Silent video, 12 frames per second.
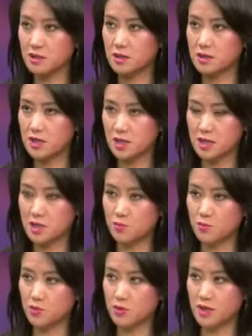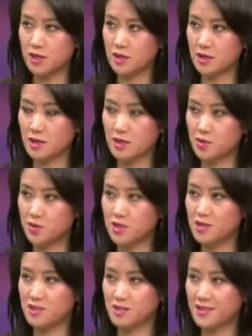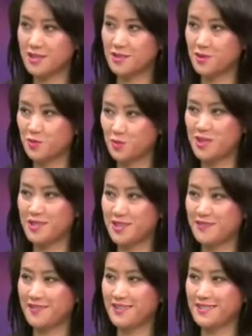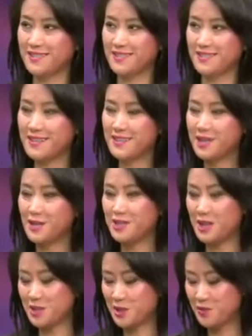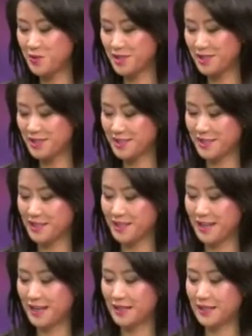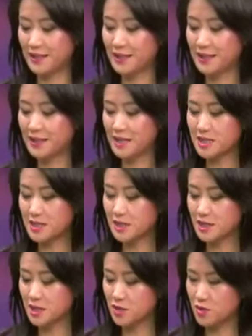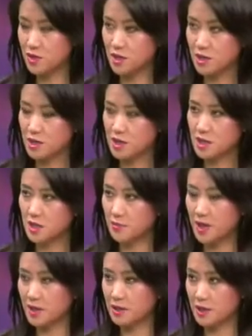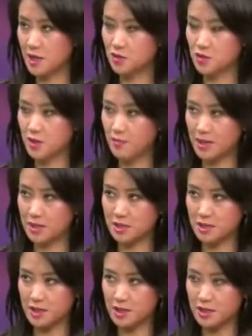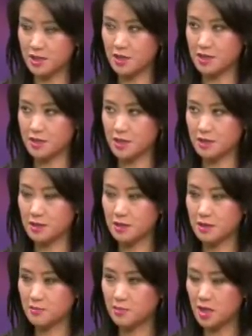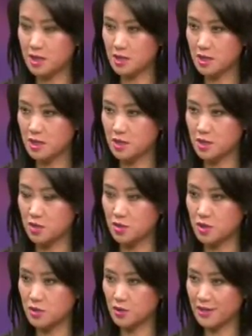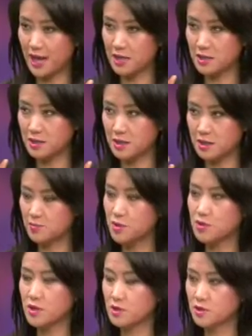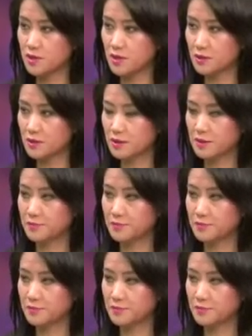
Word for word: 像你这么多年也可以说一直在努力绽放自己，要讲这个过程呢是很难的。但是你觉得这里面啊，你刚刚说要把自己当成一个人，那么当成一个人，你觉得有哪几点是必须要做到的呢？